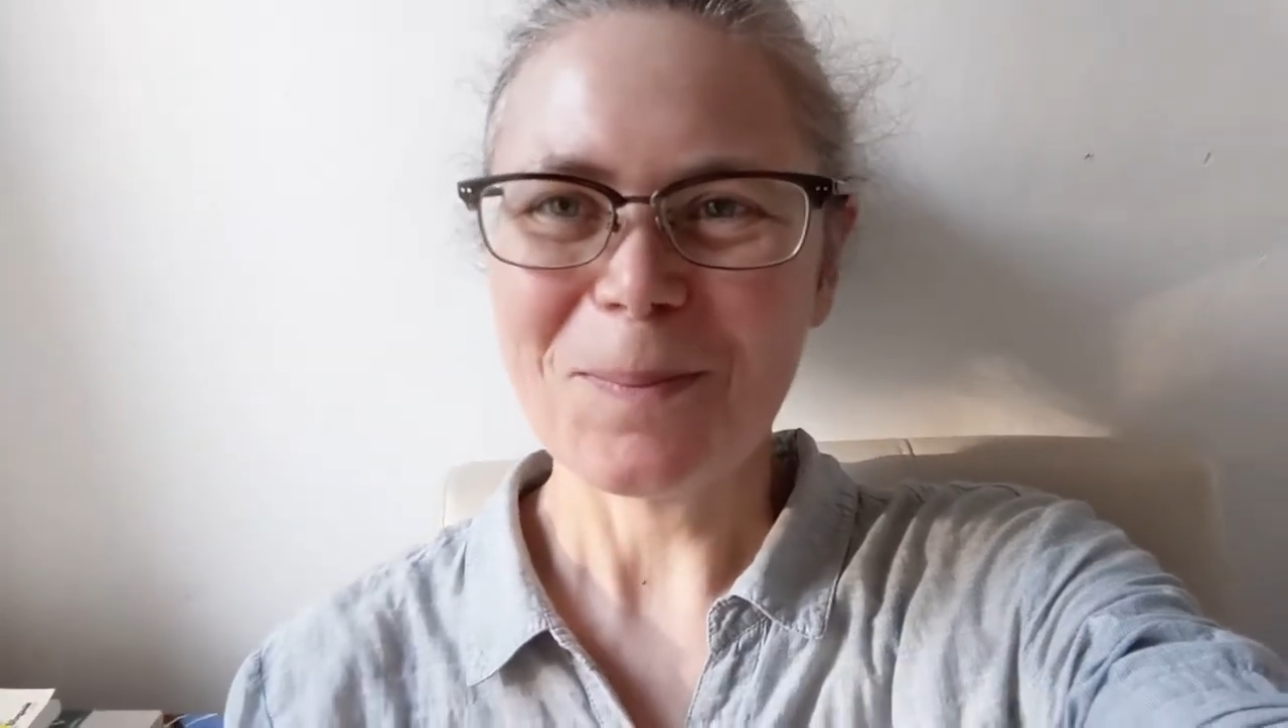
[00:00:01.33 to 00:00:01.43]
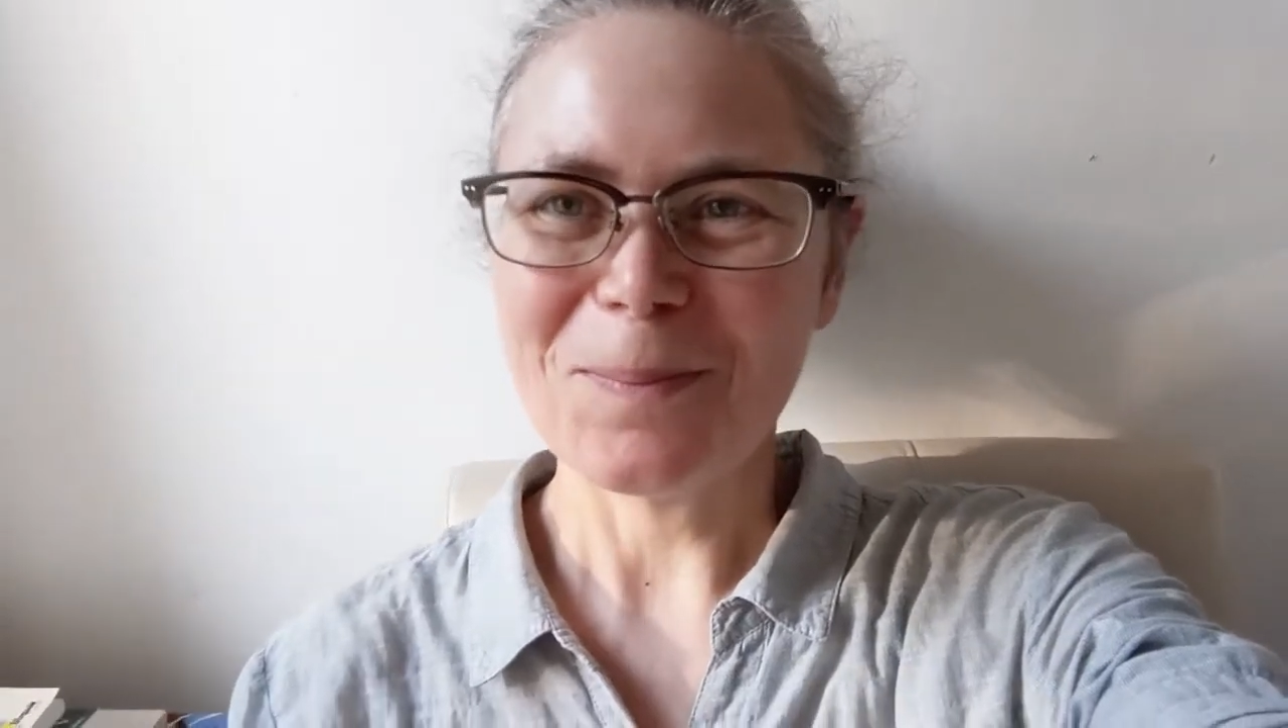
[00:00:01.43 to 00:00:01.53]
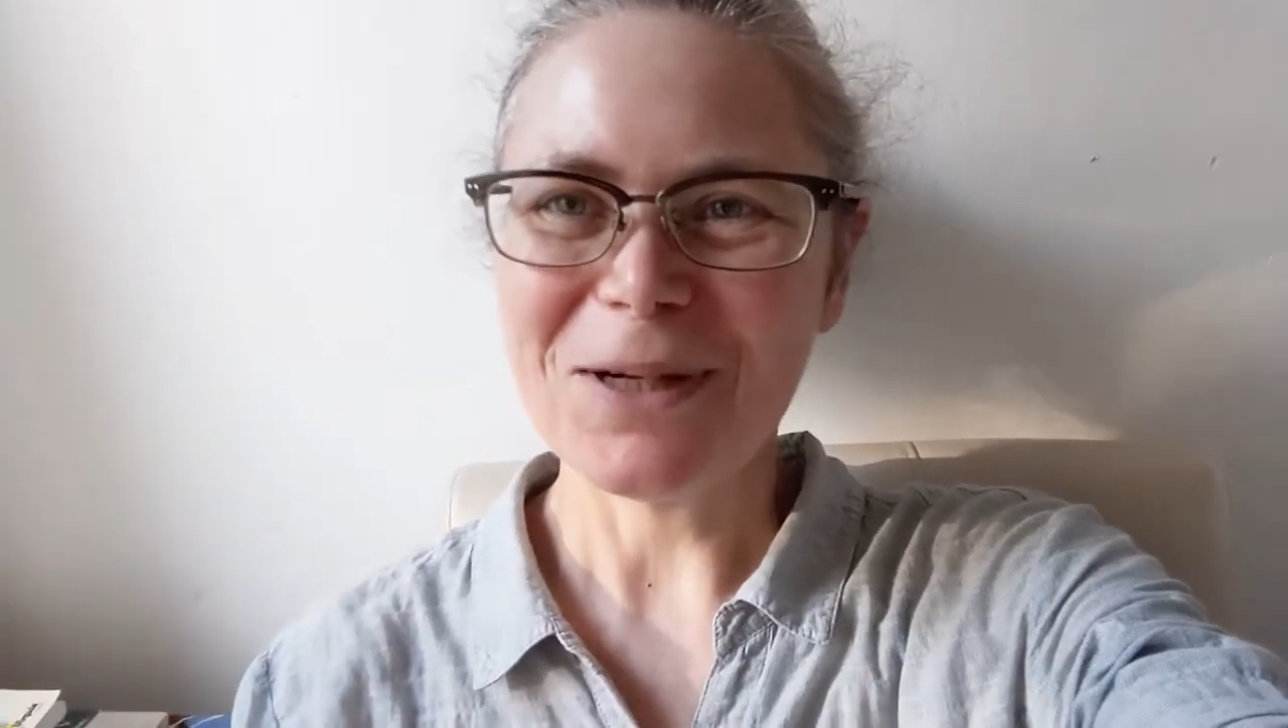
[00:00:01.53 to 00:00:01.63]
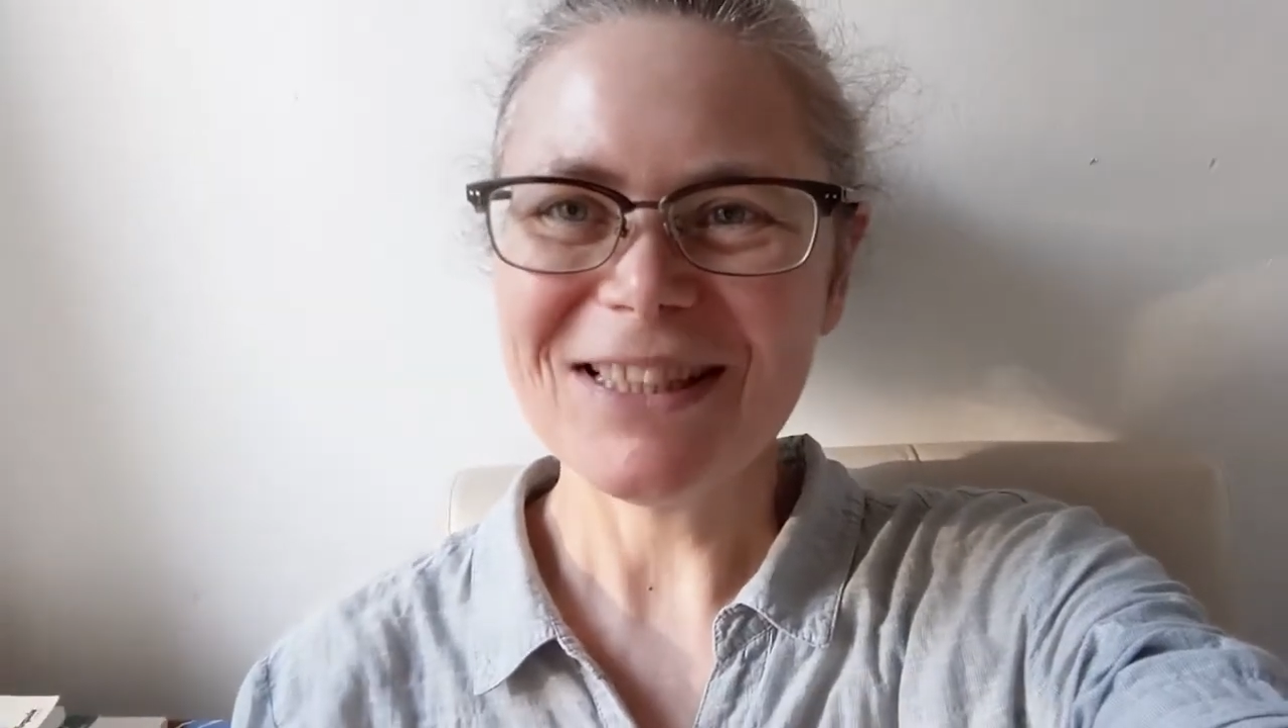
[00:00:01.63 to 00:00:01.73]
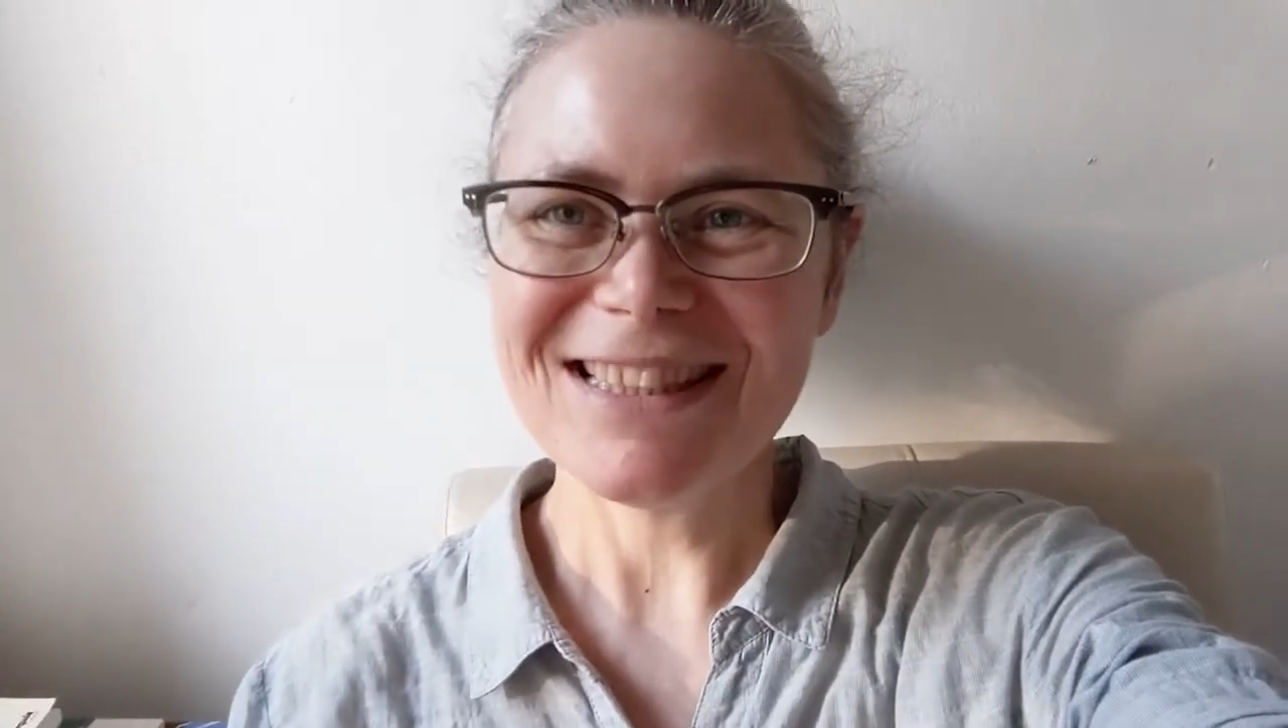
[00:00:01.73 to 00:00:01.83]

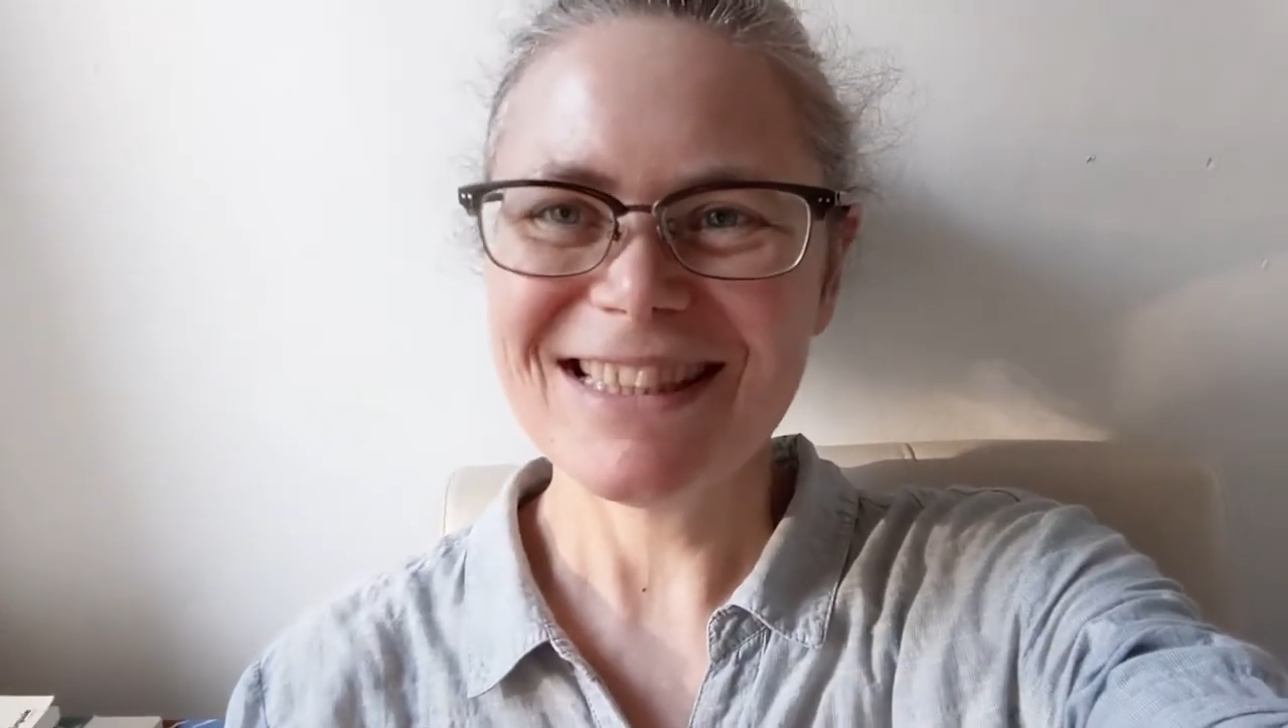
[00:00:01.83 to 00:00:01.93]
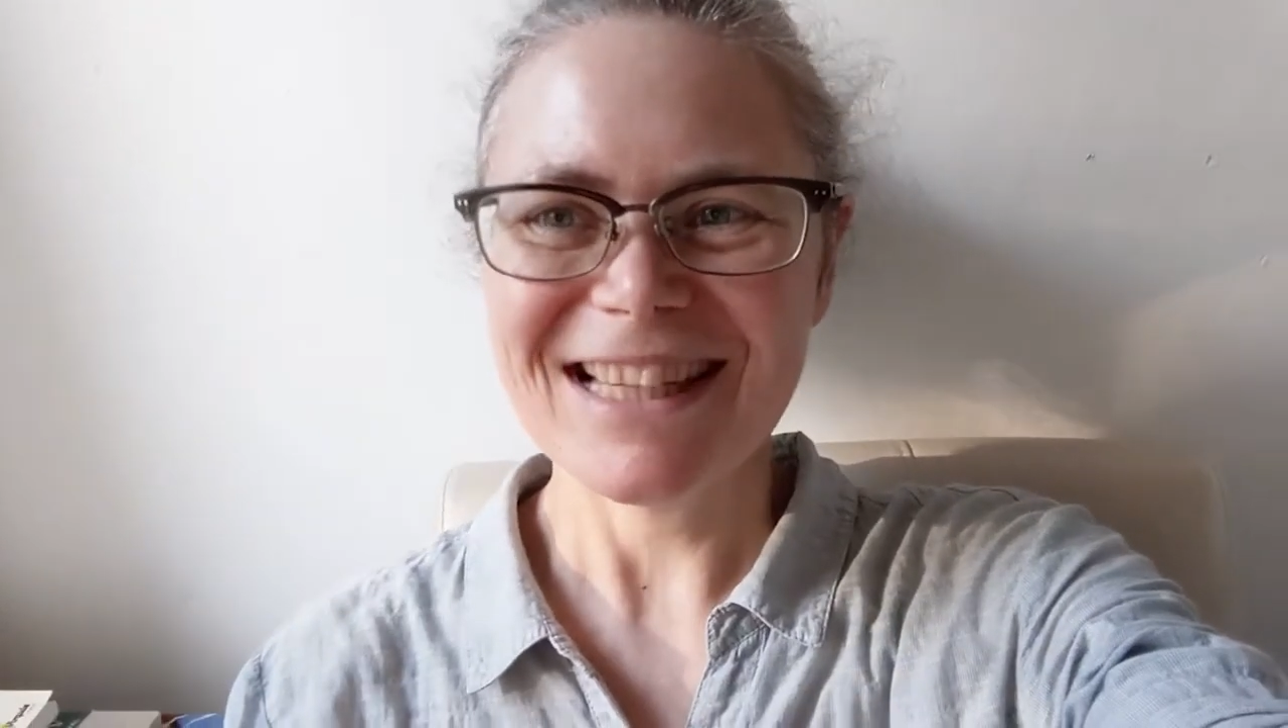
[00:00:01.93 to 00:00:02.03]
bonne